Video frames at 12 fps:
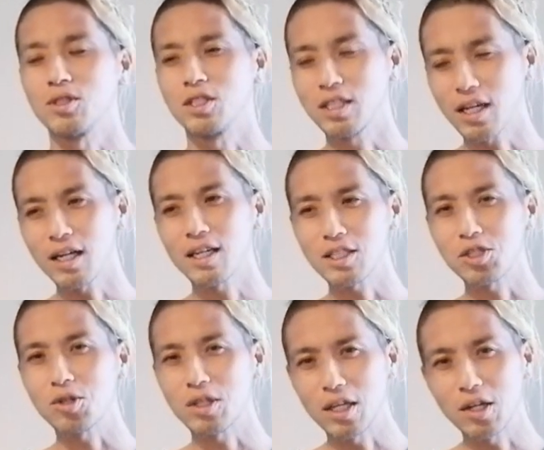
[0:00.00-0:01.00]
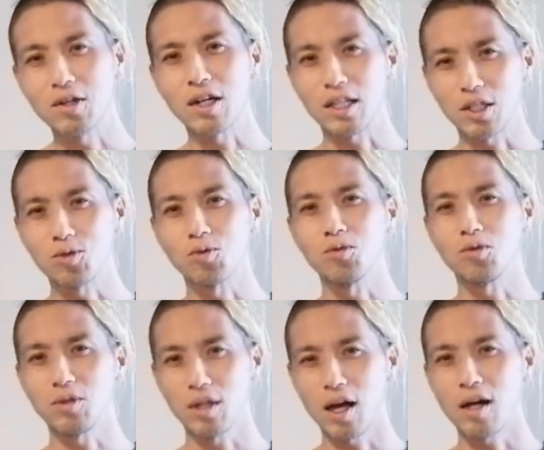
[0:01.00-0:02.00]
時間が過ぎていくから、ね、どん
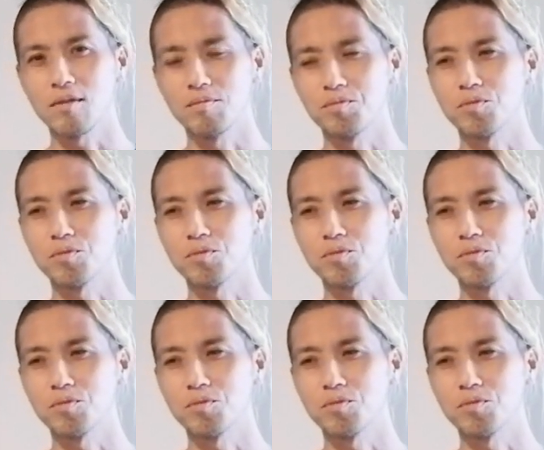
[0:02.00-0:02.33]
どんね。